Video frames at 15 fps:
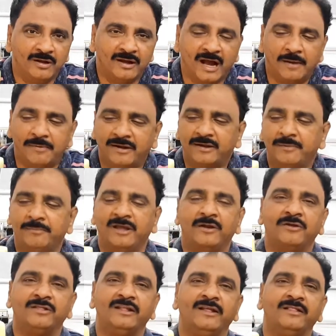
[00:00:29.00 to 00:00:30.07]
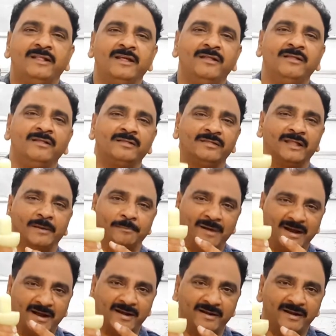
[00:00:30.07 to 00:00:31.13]
కాబట్టి మీరు దీన్ని
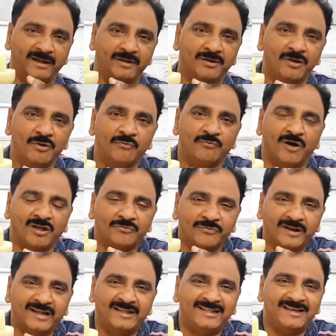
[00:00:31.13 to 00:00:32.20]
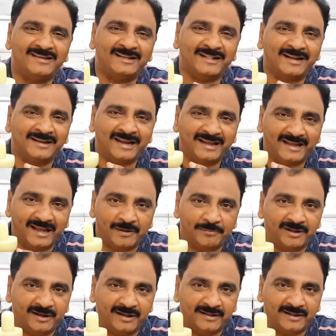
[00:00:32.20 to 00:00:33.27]
నమ్మకండి ఫాస్ఫరైజేషన్ అంటే
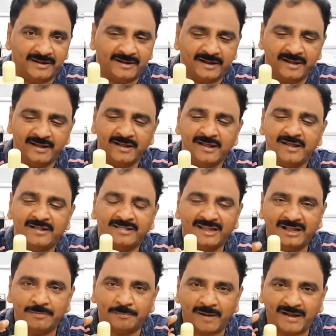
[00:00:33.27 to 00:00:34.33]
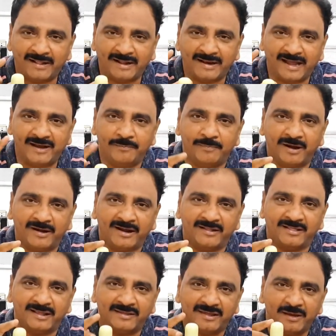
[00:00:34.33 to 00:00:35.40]
ఏమీ లేదండి దీనిపైన లైట్
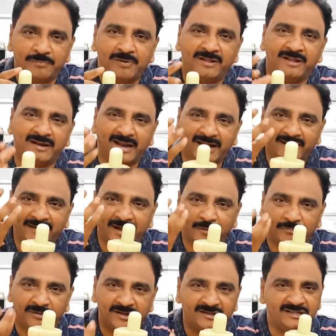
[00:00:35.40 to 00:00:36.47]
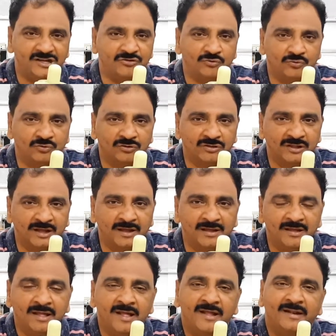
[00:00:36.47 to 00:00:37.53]
పడినంతసేపు ఇది లైట్ని అబ్జర్వ్ చేసుకుని
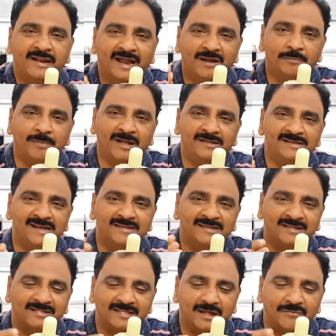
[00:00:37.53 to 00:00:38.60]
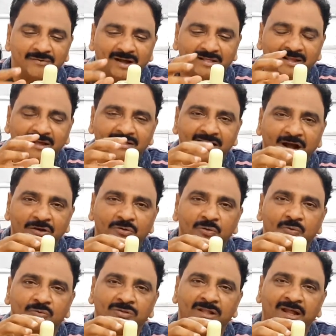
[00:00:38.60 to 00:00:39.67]
లైట్ బంద్ చేసిన తర్వాత
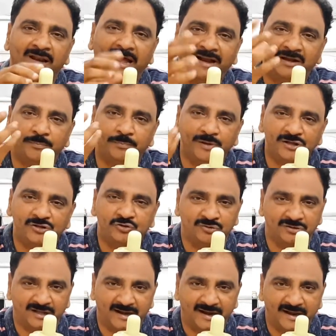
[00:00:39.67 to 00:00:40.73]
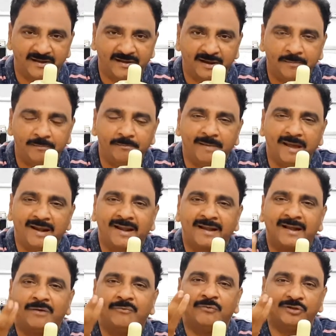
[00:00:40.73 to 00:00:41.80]
దాంట్లో ఉన్న లైట్ పీల్చుకున్న లైట్ని
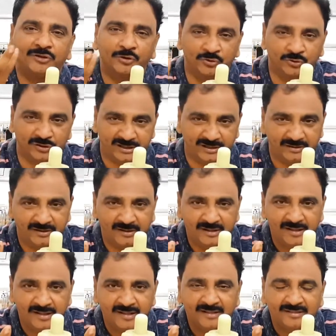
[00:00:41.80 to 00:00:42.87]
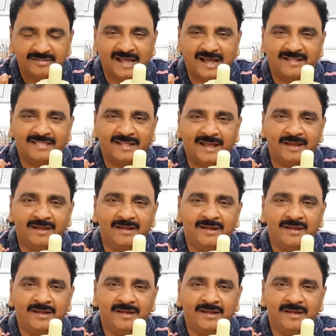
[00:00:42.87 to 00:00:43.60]
మెల్లంగా వదులుద్ది దాన్నే